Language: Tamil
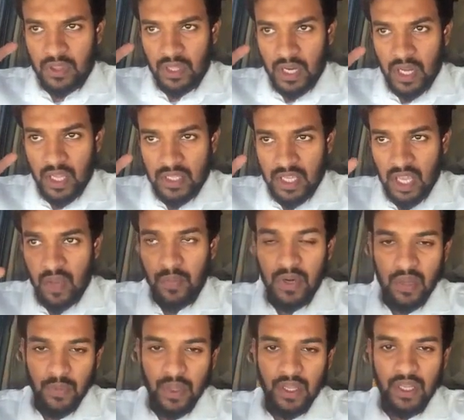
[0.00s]
தடை
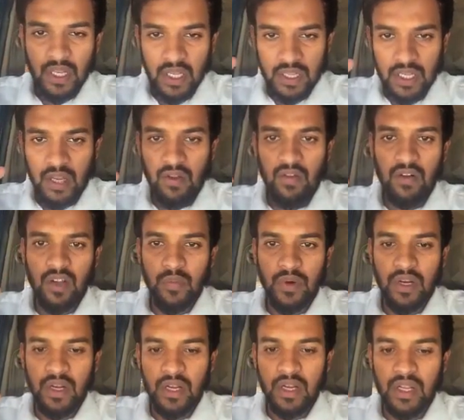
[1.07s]
செய்யப்பட்ட மருந்துகள் இந்தியாவில்
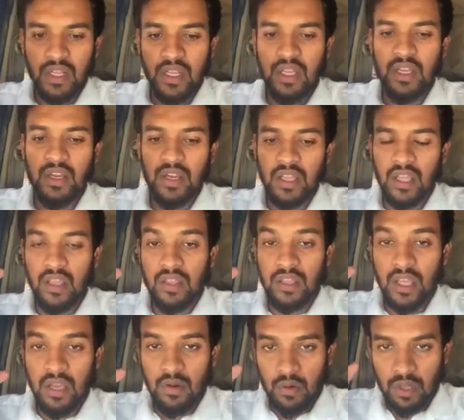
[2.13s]
விற்கப்பட்டுக்கிட்டு இருக்கு நீங்கள்
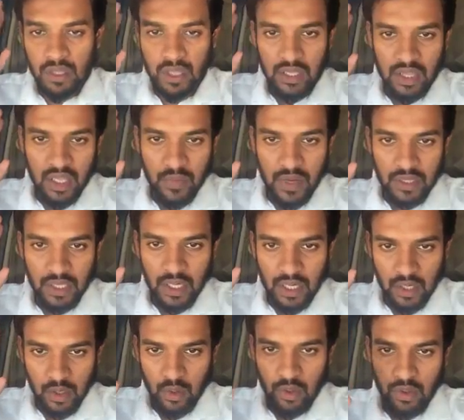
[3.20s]
இந்தியாவிலேருந்து எந்த
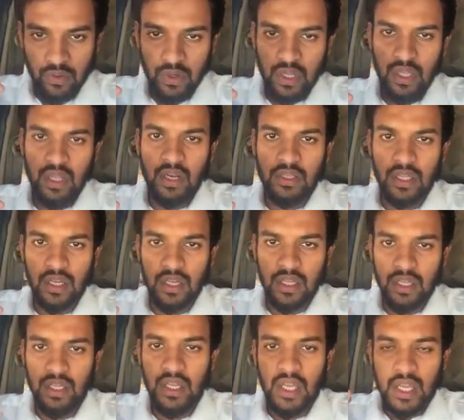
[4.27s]
மாத்திரைகளை கொண்டு வரதா
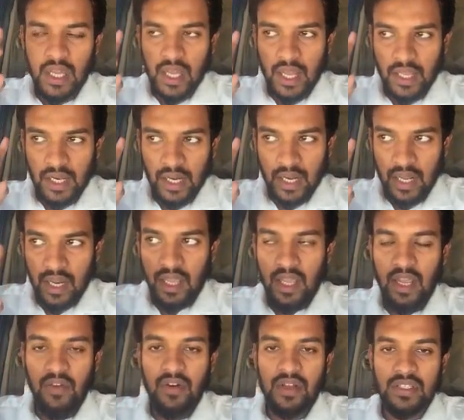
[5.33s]
இருந்தாலும் அதில் நிறைய
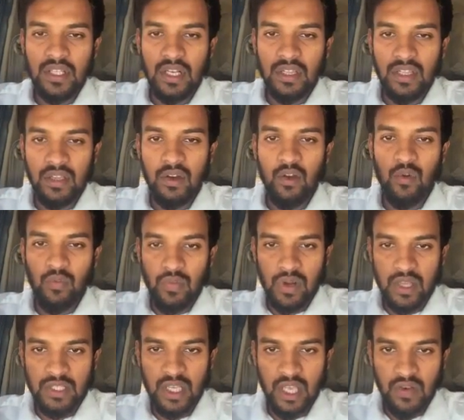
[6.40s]
கவனம் செலுத்துங்க
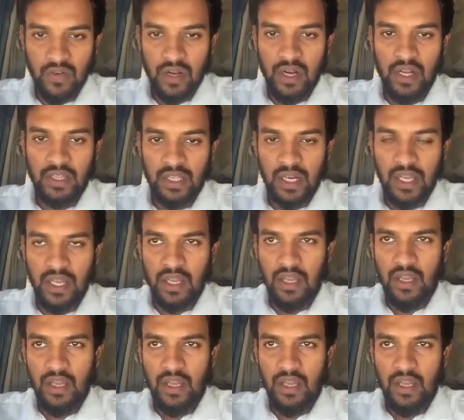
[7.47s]
உம்ரா செய்ய ஒரு இடத்துல